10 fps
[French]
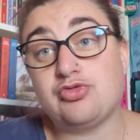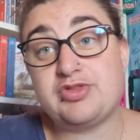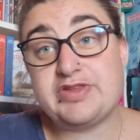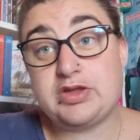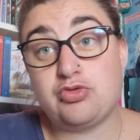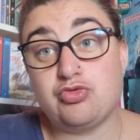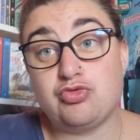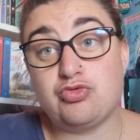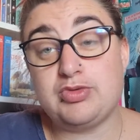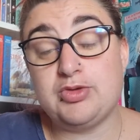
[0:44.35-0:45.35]
Je sais que
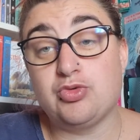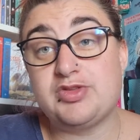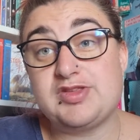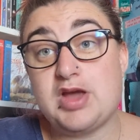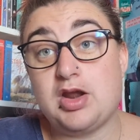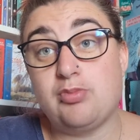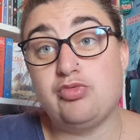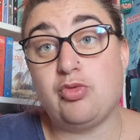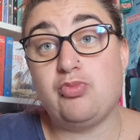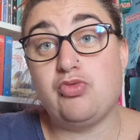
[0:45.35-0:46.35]
je suis aussi à la
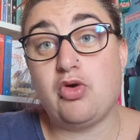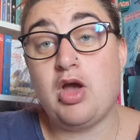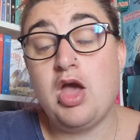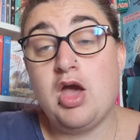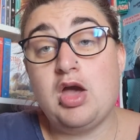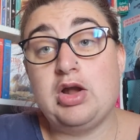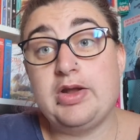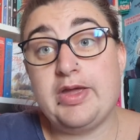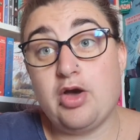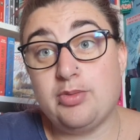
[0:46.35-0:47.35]
bourre pour
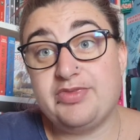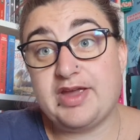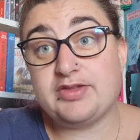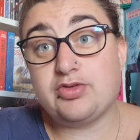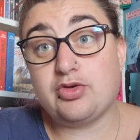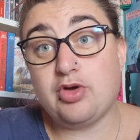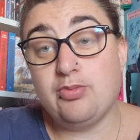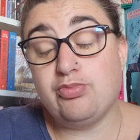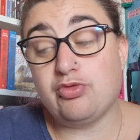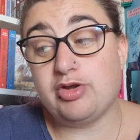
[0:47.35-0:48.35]
les updates
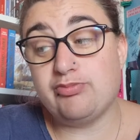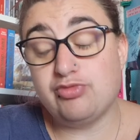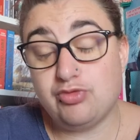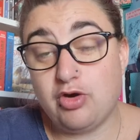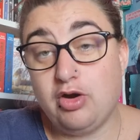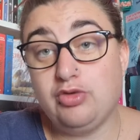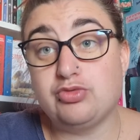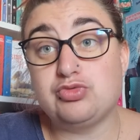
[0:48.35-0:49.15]
comme pour les boucles.